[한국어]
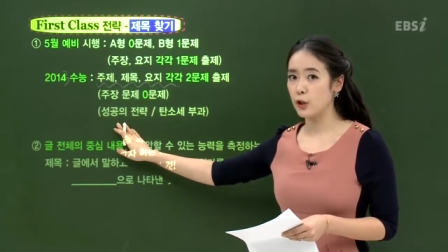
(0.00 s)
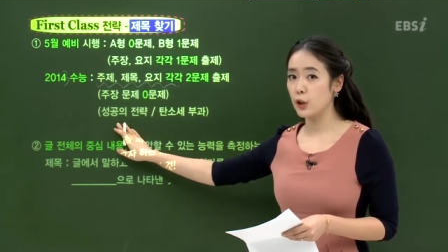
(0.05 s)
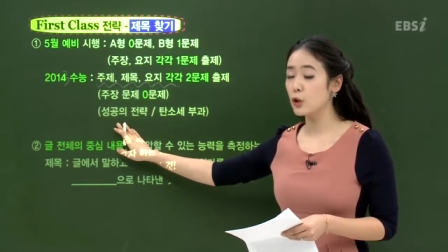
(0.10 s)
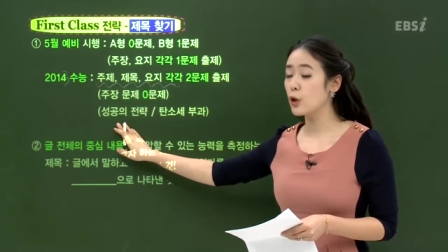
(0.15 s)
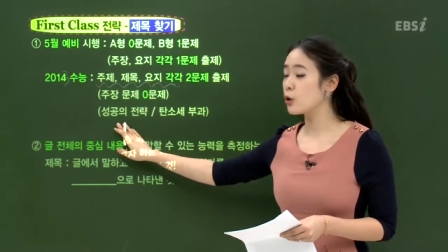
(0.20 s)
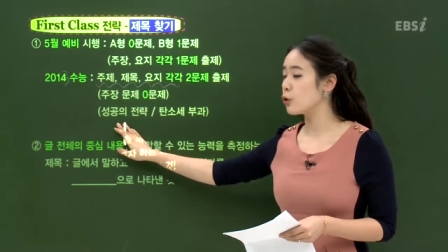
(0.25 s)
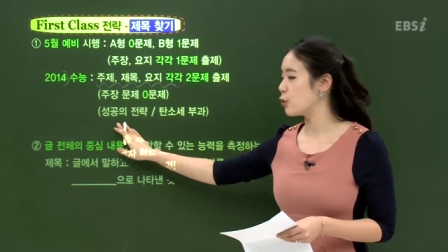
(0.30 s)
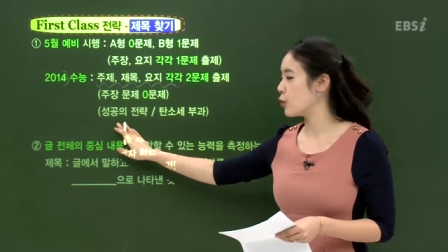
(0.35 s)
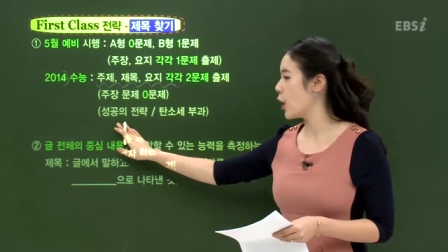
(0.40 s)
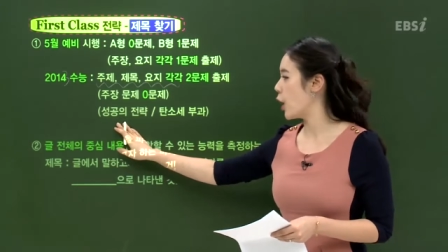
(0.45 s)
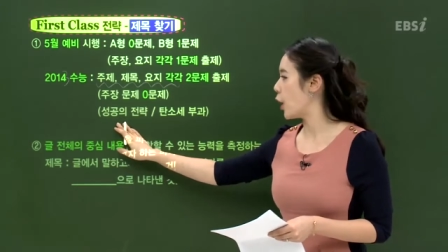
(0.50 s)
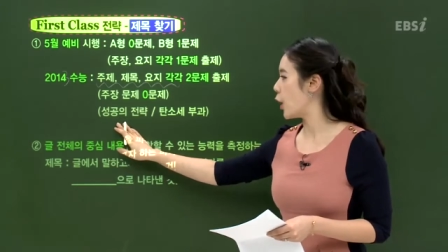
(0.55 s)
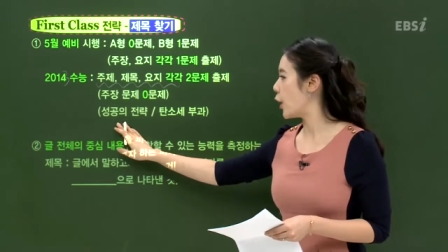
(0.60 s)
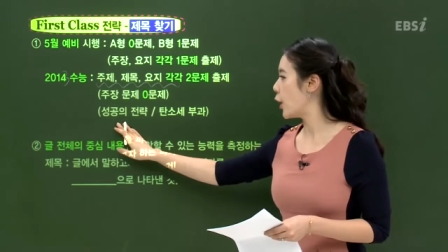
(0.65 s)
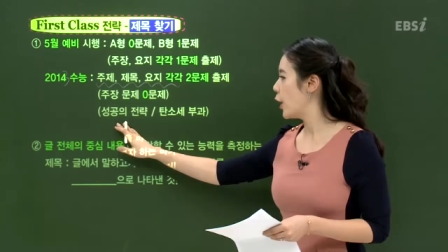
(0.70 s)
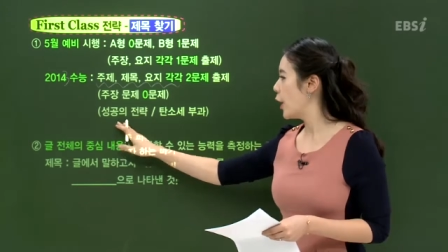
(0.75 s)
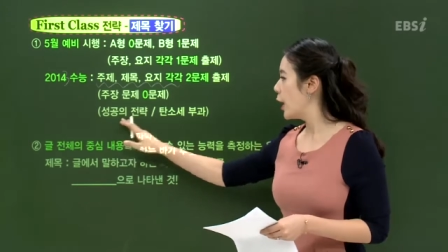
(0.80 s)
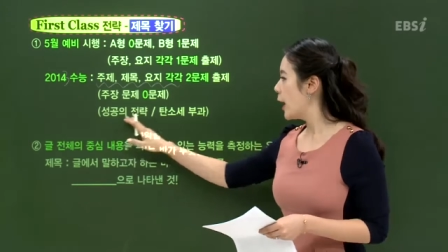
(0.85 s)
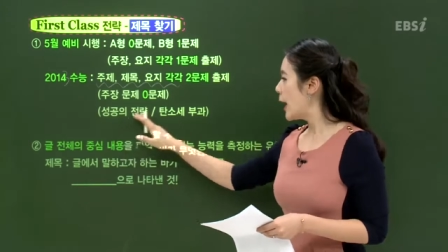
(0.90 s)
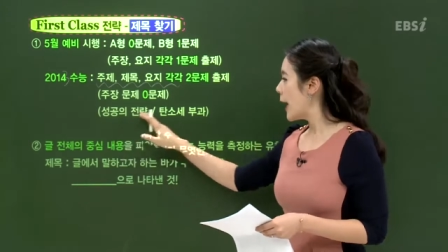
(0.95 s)
쉬웠고요.
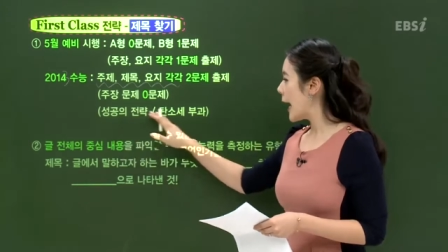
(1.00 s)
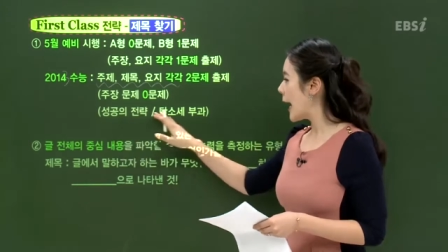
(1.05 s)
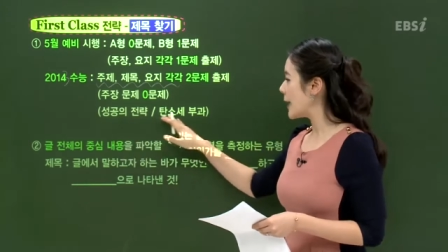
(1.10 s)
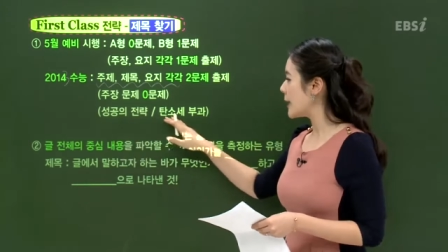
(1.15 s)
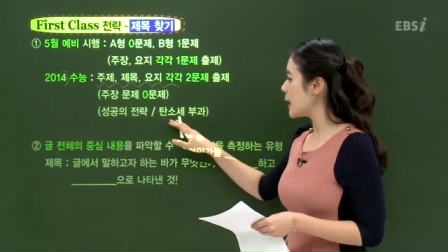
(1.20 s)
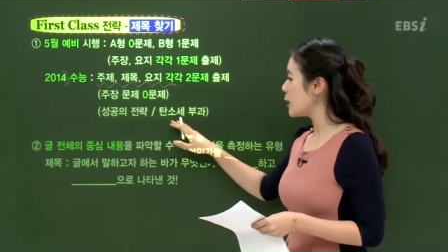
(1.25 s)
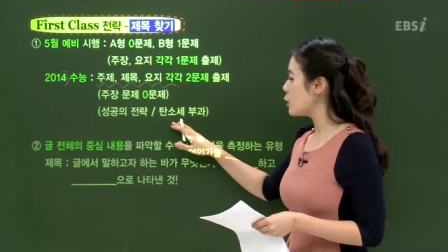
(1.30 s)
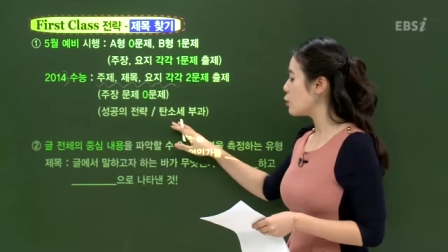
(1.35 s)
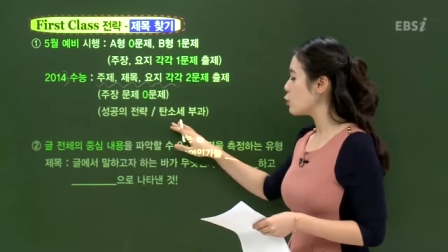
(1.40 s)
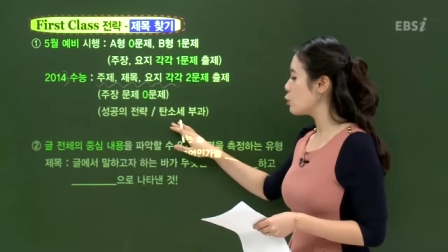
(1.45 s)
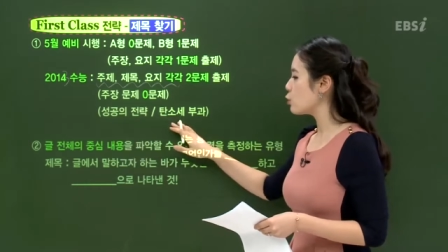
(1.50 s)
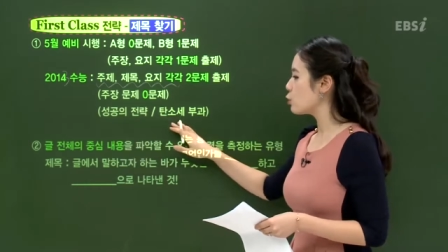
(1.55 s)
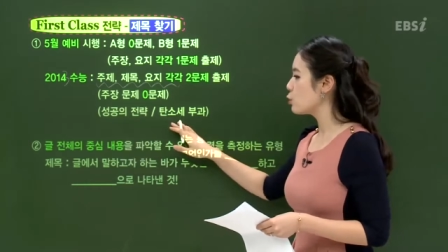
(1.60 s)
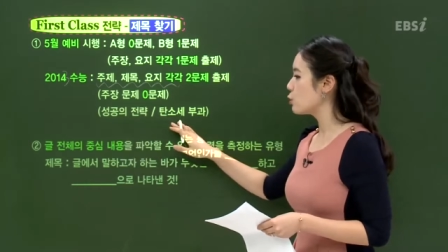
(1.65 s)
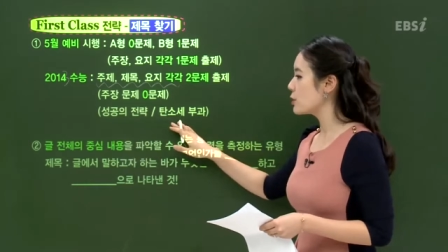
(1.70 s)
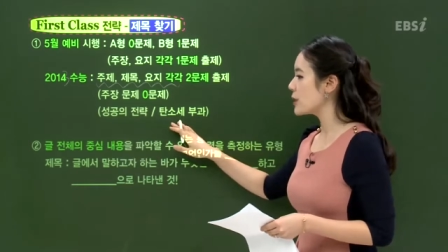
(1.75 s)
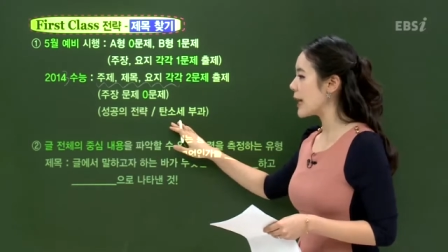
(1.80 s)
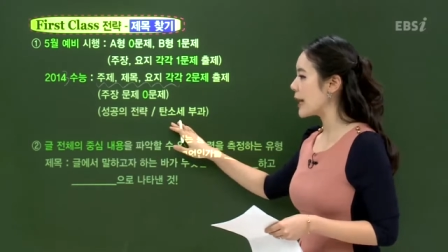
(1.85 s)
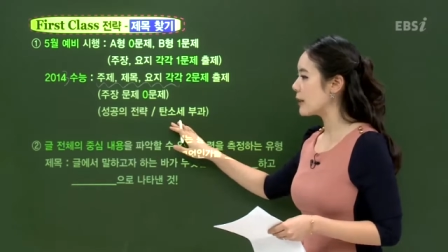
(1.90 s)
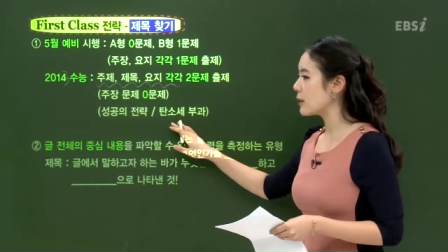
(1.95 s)
하나는
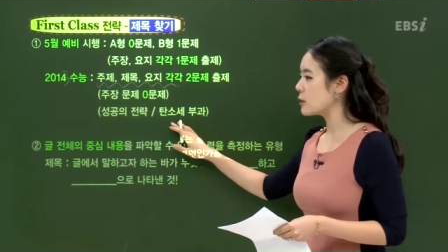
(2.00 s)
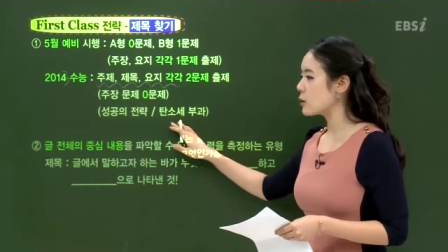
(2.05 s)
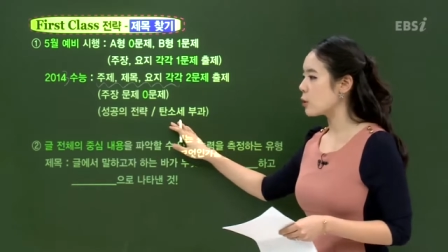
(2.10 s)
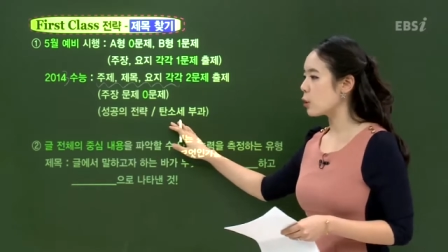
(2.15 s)
중상